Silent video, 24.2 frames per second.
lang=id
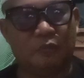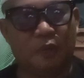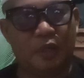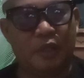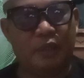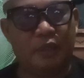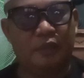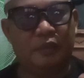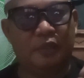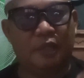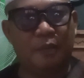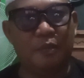
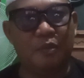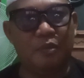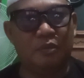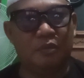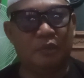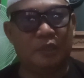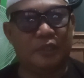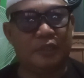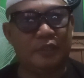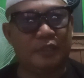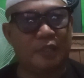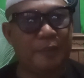eh, kamu
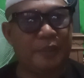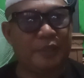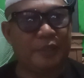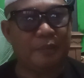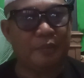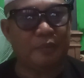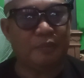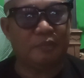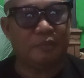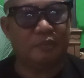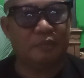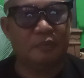lagi ngapain
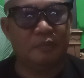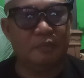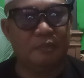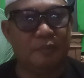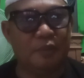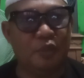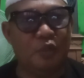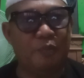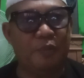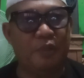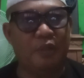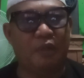kamu?
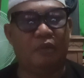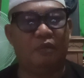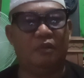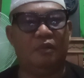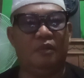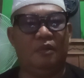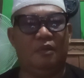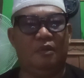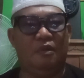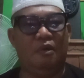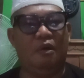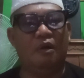Minum ya?
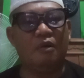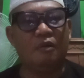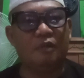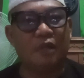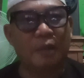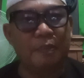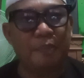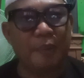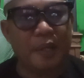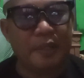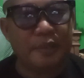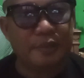
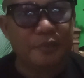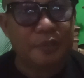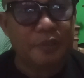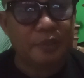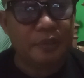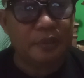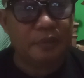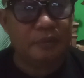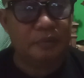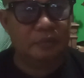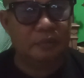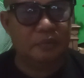Enggak Pak Haji.
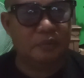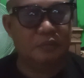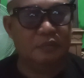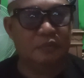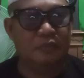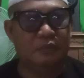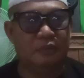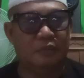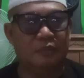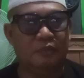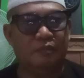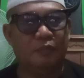
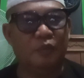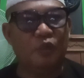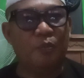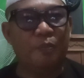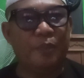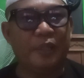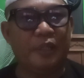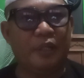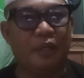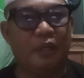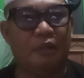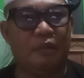Minum
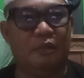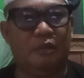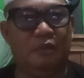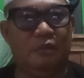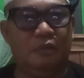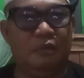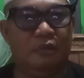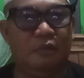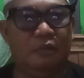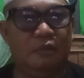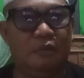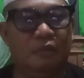birnya?
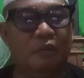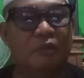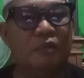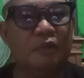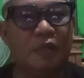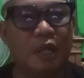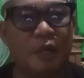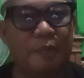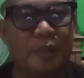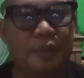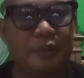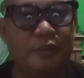
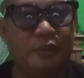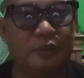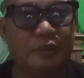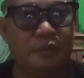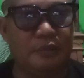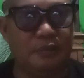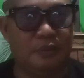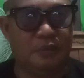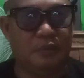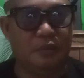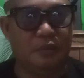Enggak Pak Haji.